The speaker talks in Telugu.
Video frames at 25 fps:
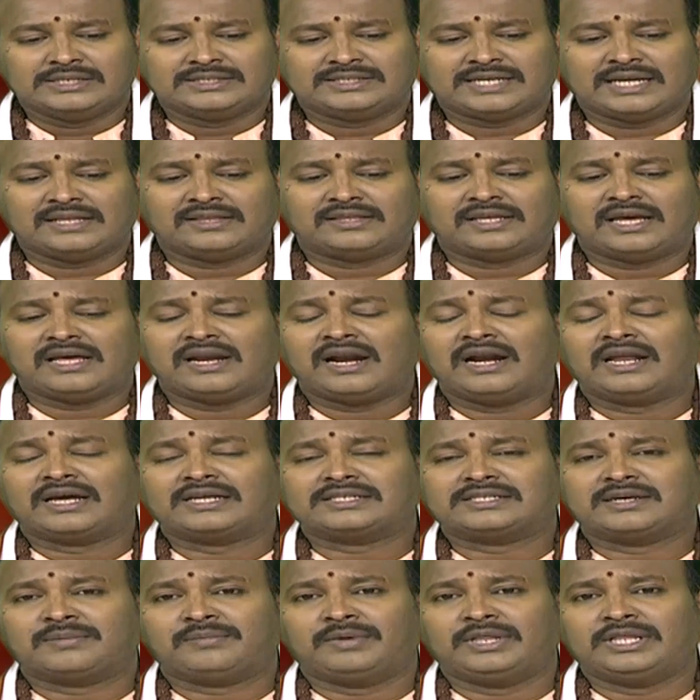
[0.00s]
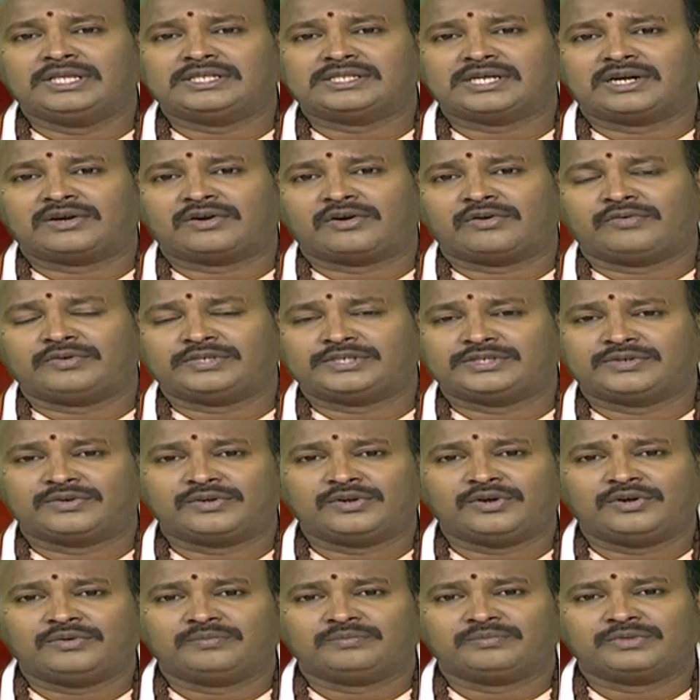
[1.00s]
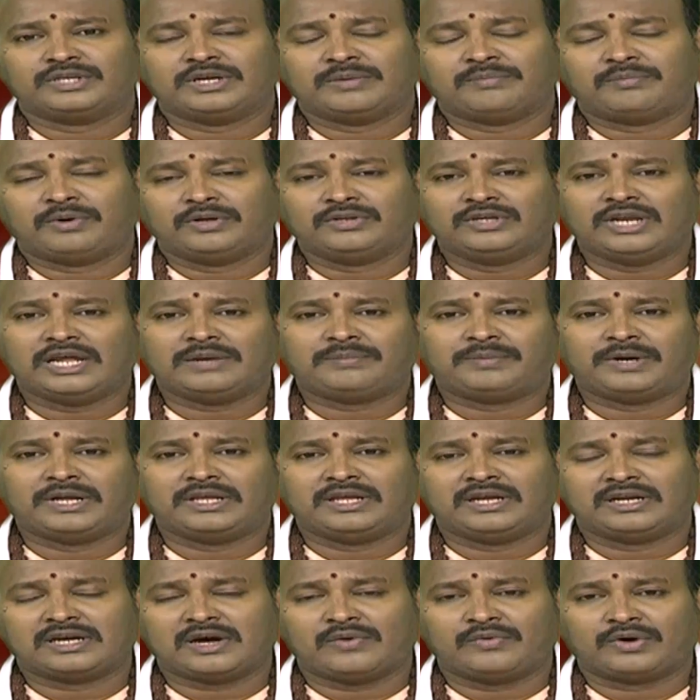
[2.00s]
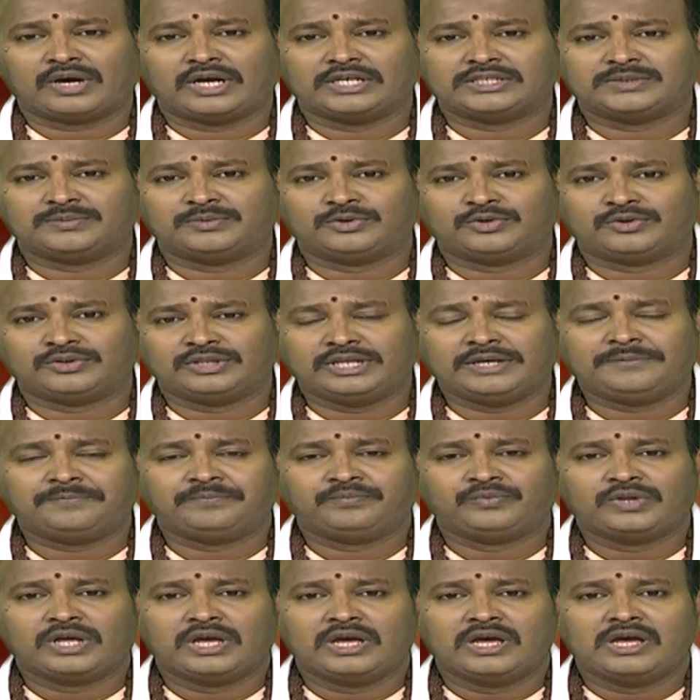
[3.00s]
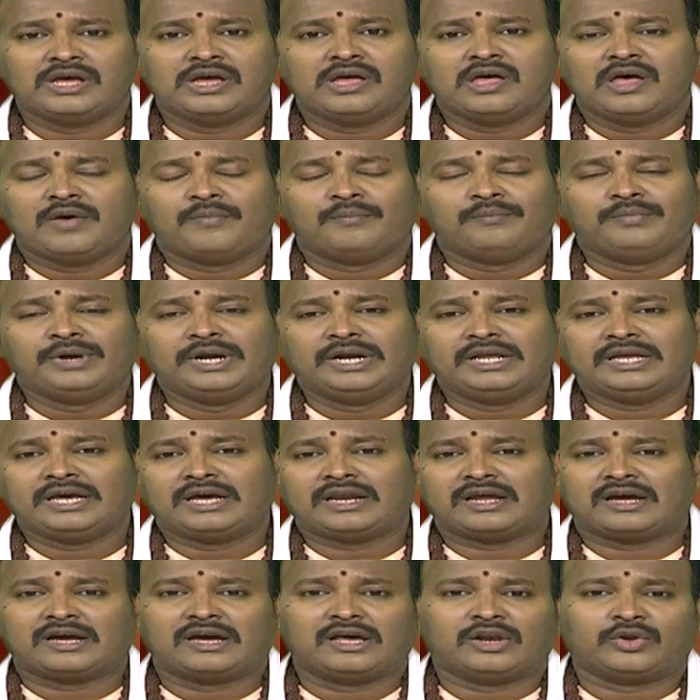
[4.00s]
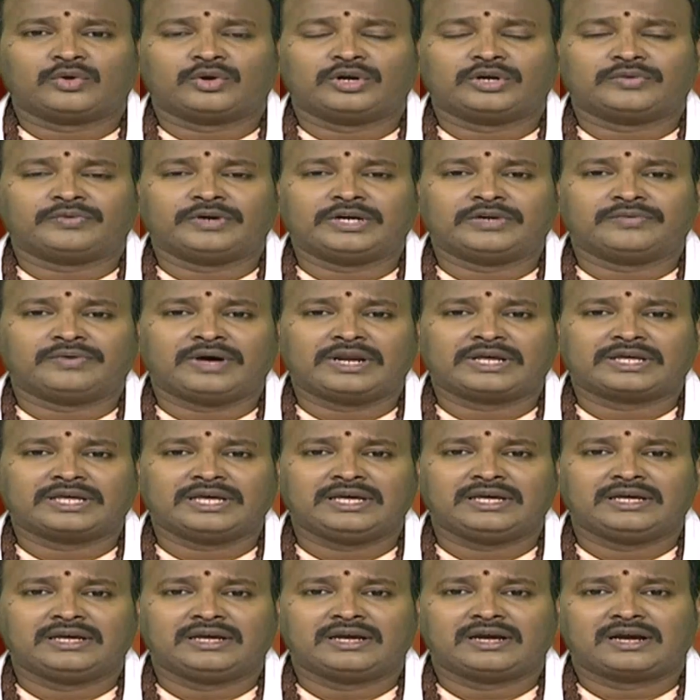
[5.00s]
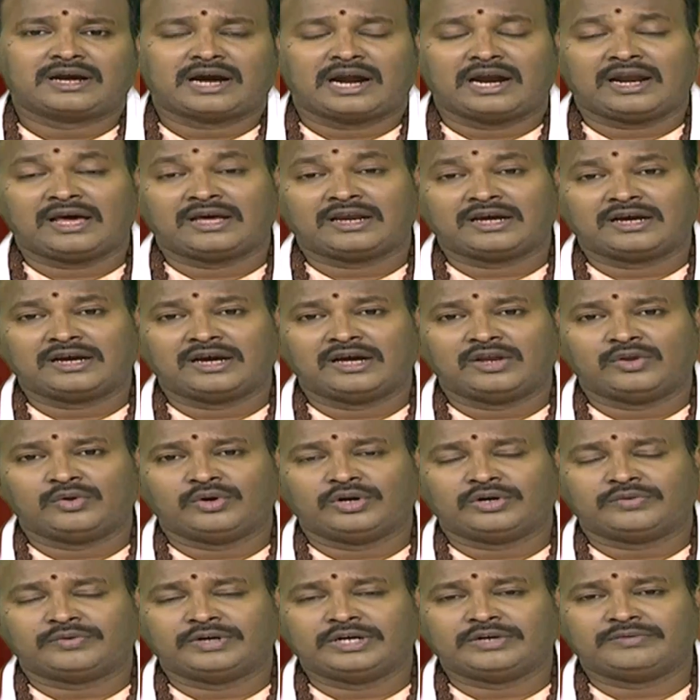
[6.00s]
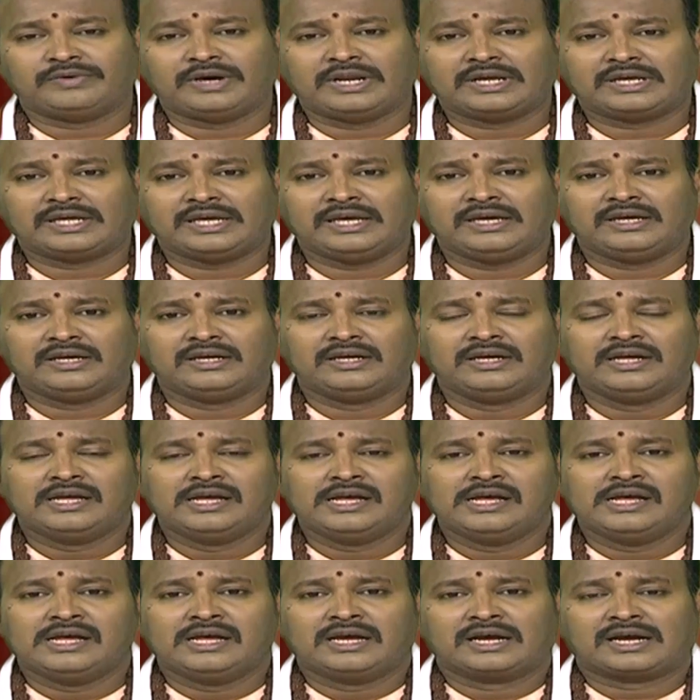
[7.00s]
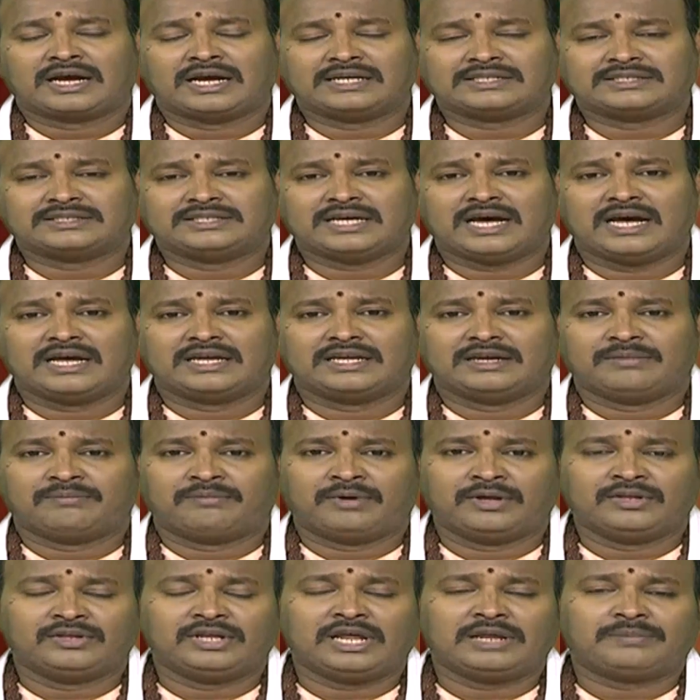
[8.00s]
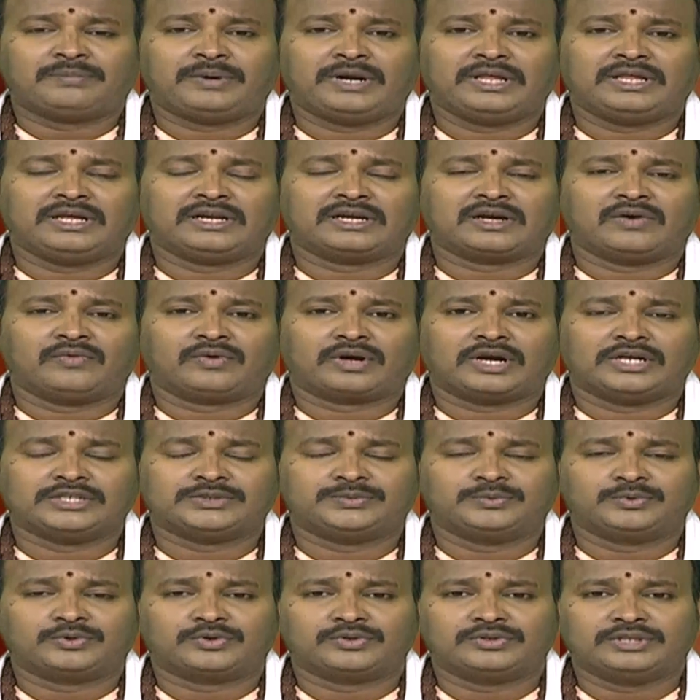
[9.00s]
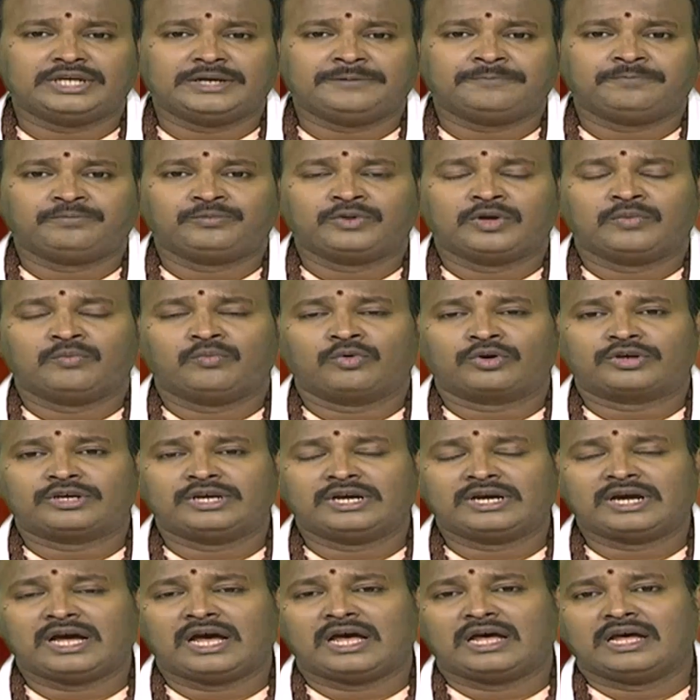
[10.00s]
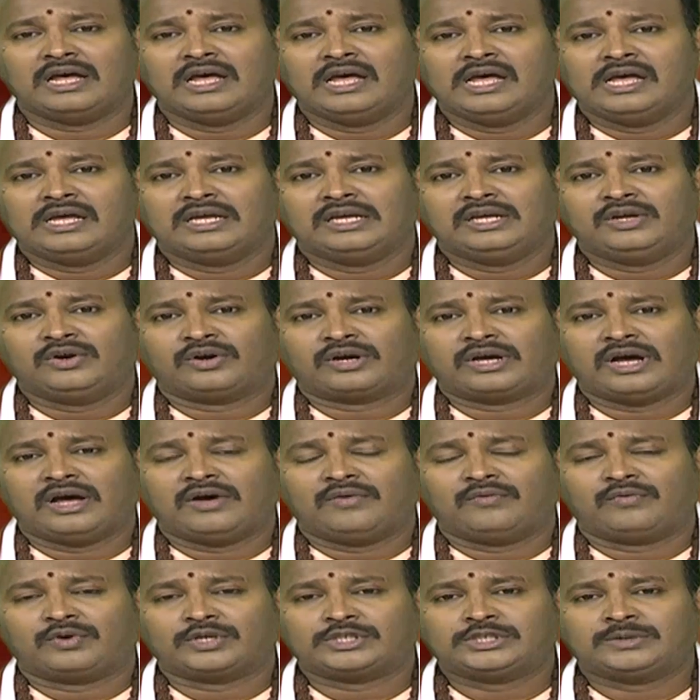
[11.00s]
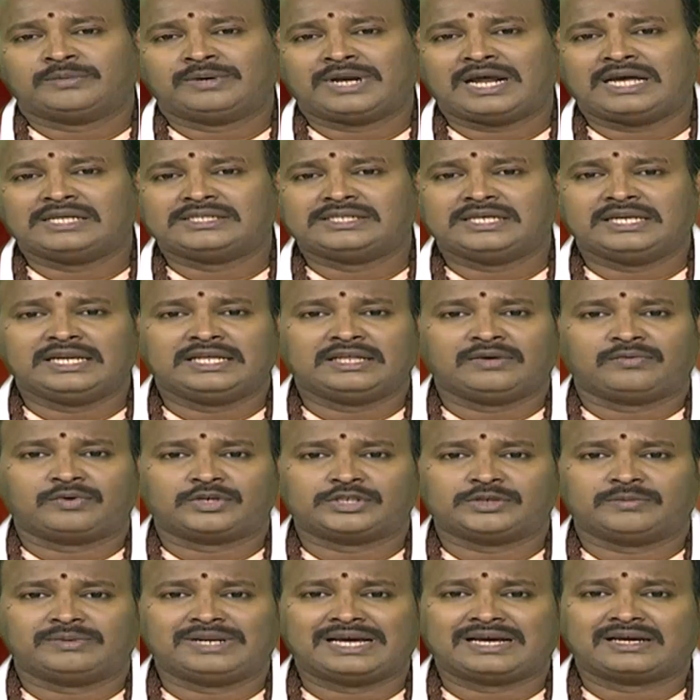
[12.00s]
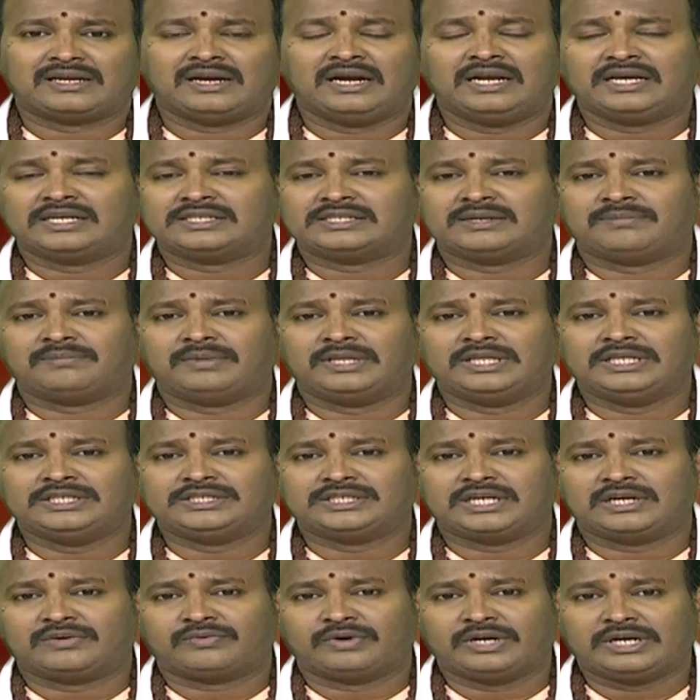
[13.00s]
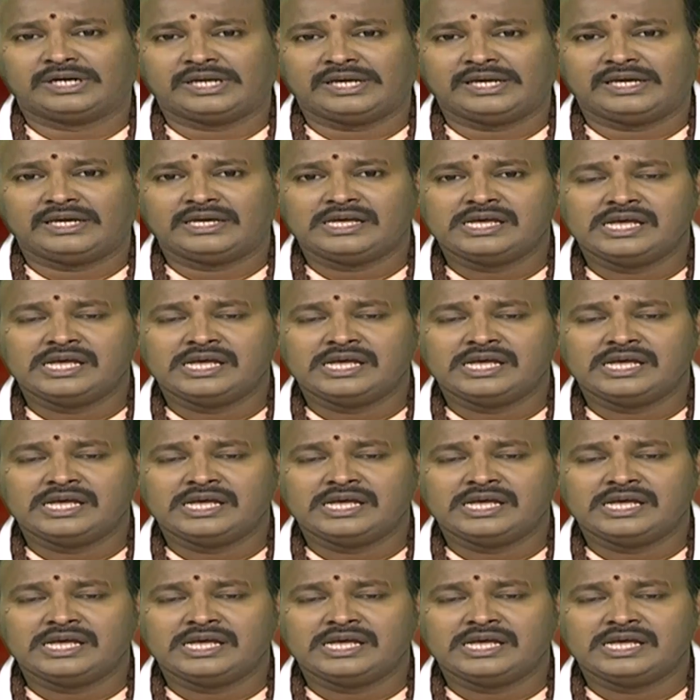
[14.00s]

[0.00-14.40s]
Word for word: సంతానానికి సంబంధించినటువంటి విషయంలో ఇబ్బందులు ఏర్పడేదానికి అవకాశం ఉంటుంది మీడియా రంగాలు ఉన్నటువంటి వారికి కళారంగాలు ఉన్నటువంటి వారికి కాస్త ఇబ్బందులు ఏర్పడేదానికి అవకాశం ఉంటుంది ముఖ్యంగా ఈ యొక్క వృషభ రాశి లేదా వృషభ లగ్నానికి సంబంధించినటువంటి